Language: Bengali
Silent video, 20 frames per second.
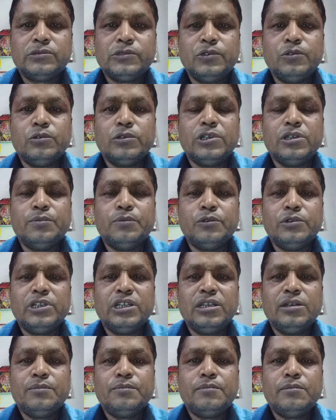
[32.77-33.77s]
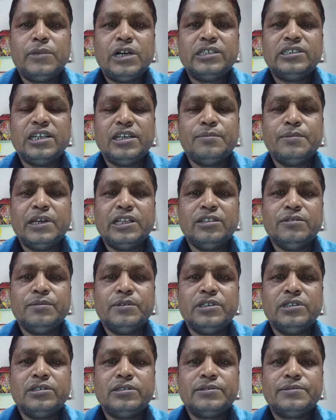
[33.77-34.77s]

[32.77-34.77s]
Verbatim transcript: ডোরে ভরে মাজায় বাঁধবেন